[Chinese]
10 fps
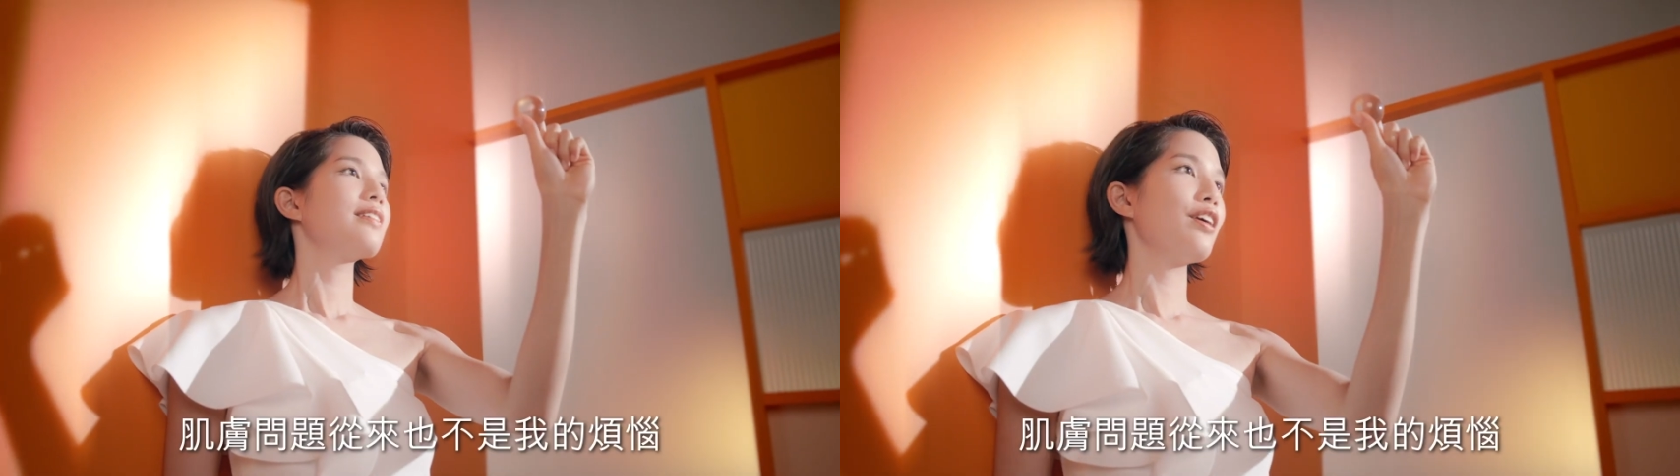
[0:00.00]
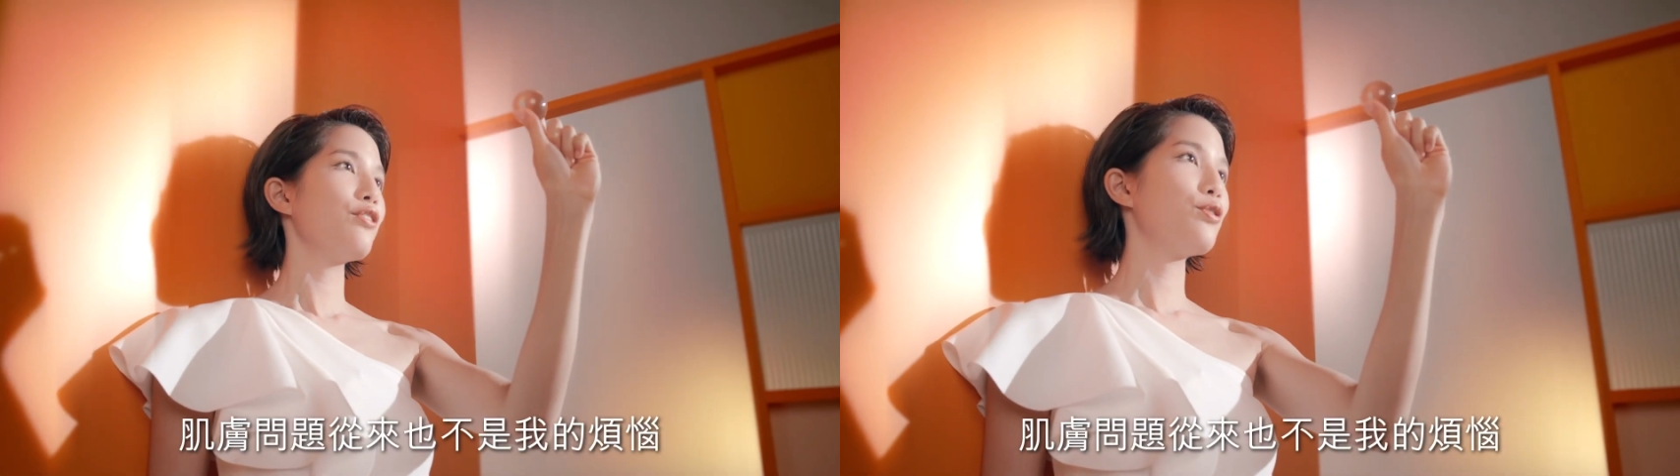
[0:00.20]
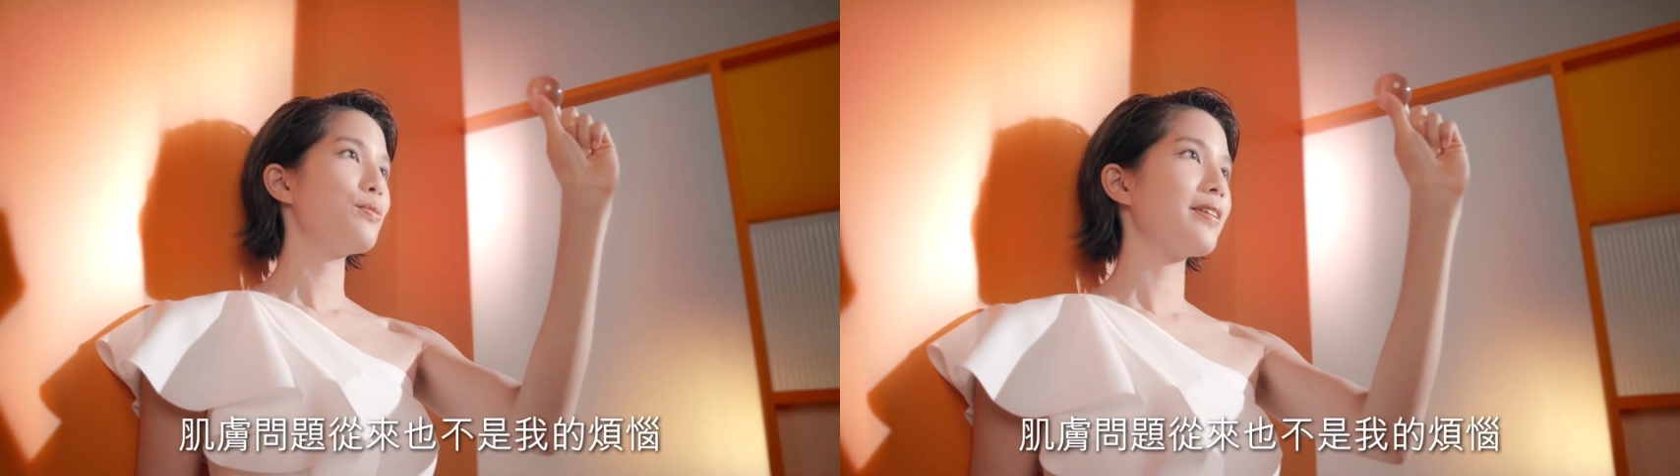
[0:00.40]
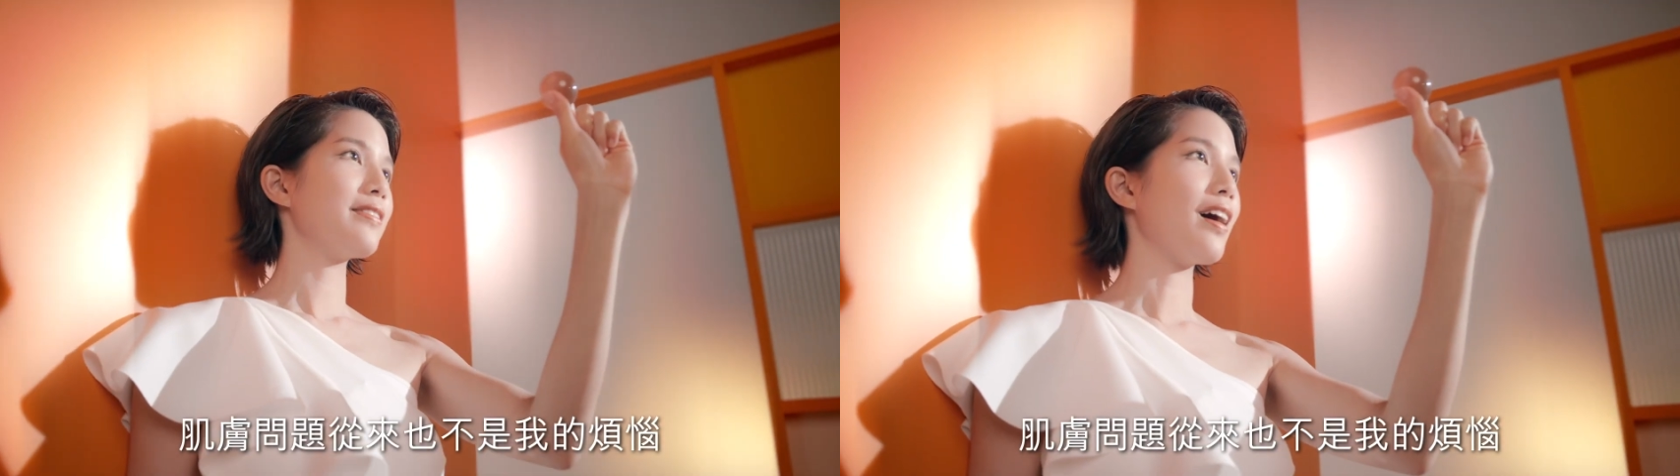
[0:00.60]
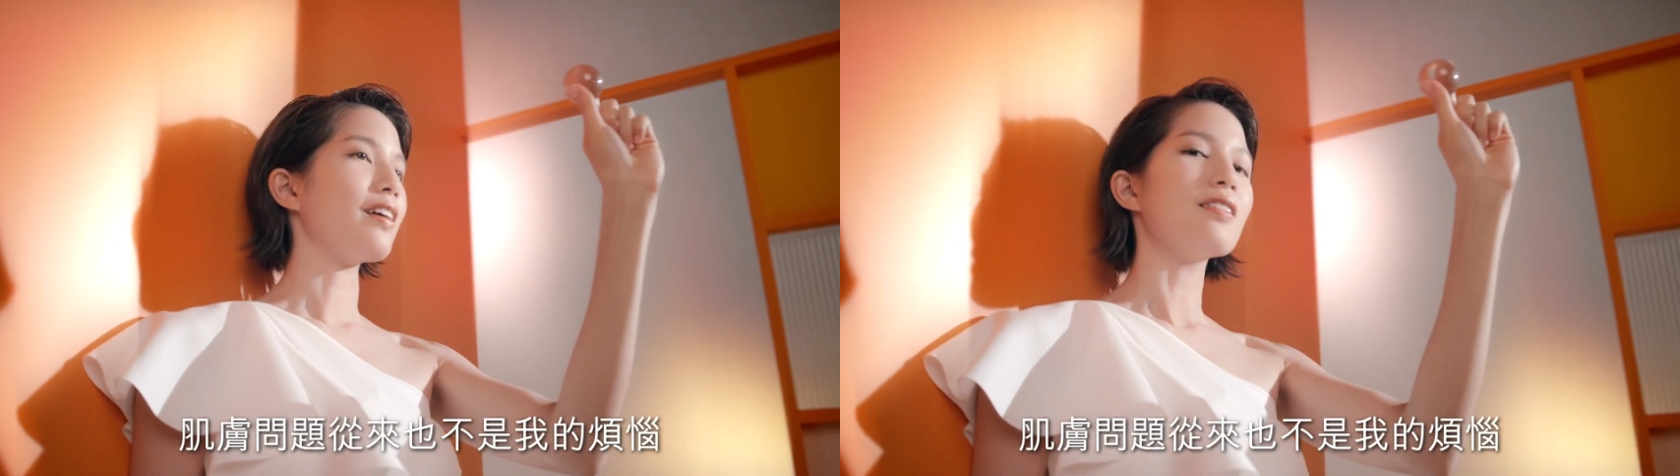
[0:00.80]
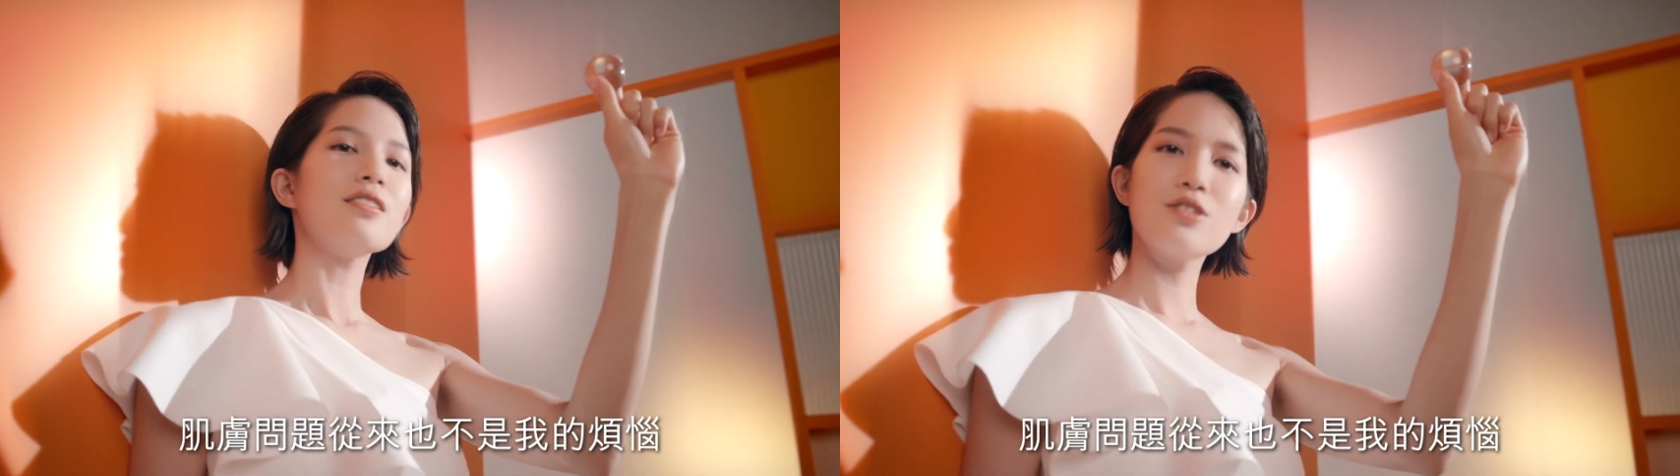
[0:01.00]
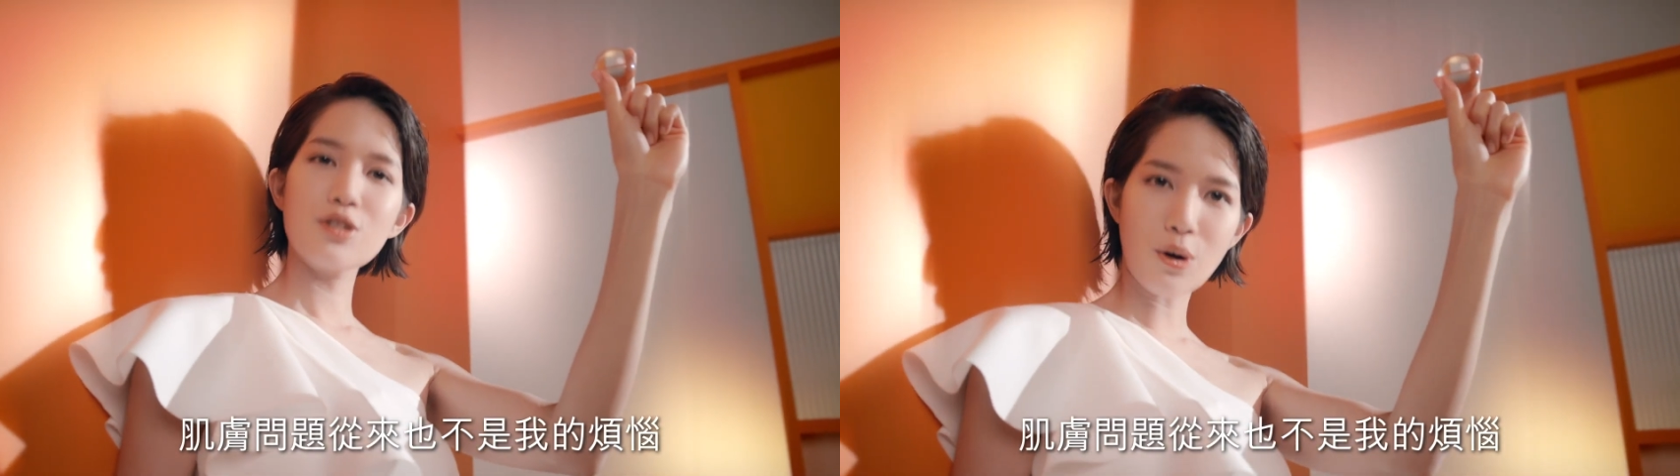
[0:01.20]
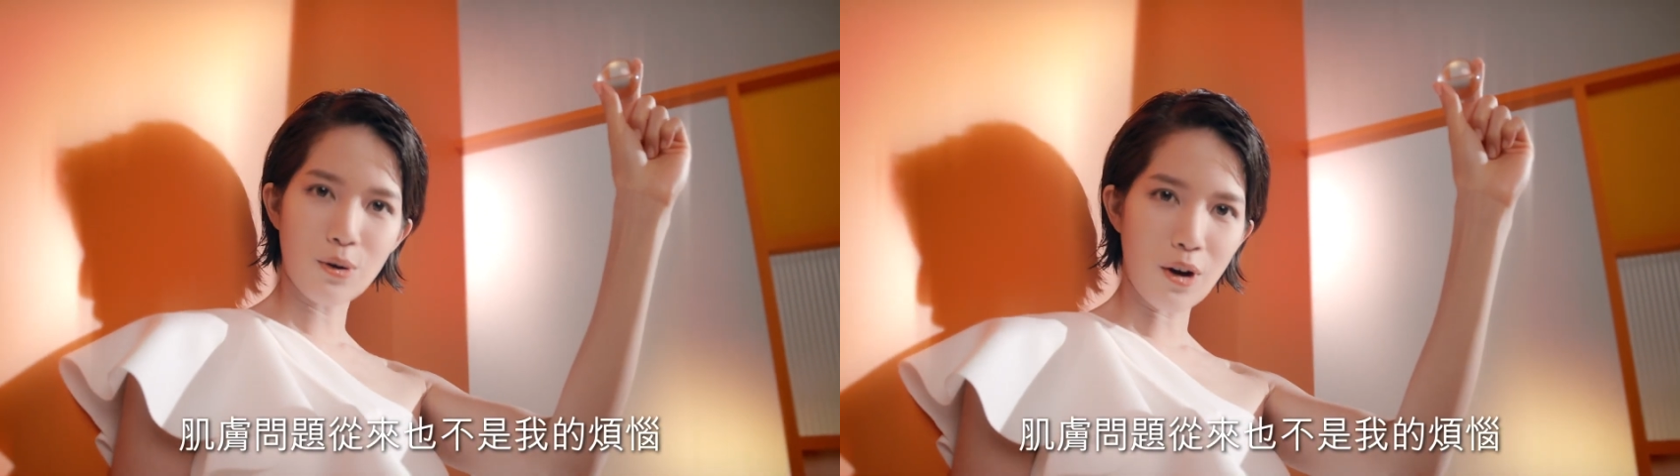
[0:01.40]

肌肤问题从